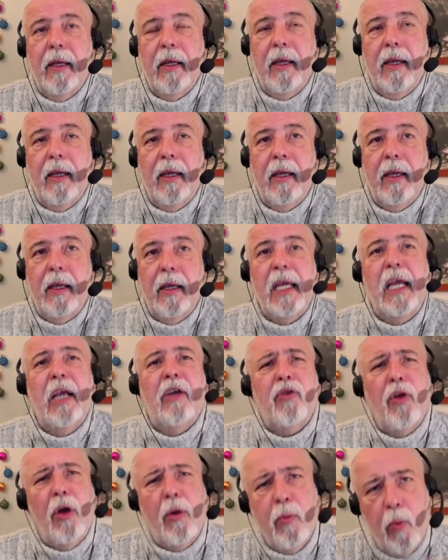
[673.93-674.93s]
eh, y
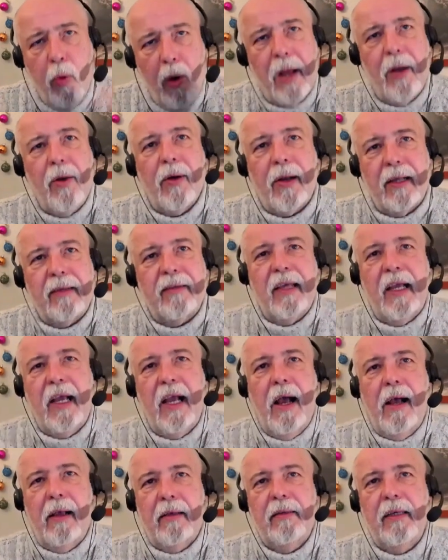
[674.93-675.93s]
eso es bueno que
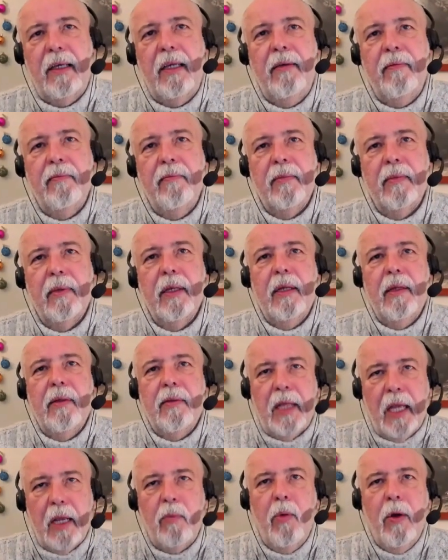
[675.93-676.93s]
sea así,
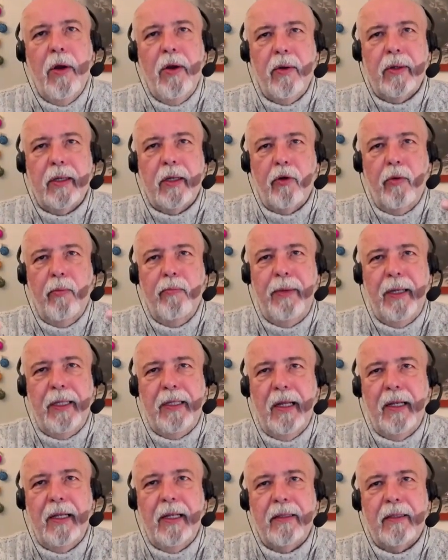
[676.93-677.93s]
es bueno que
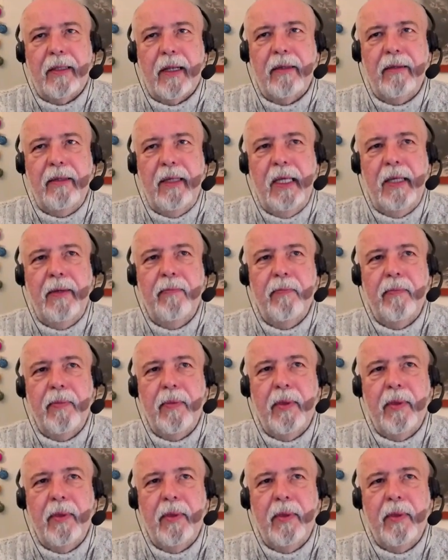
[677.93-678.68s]
compitan entre sí.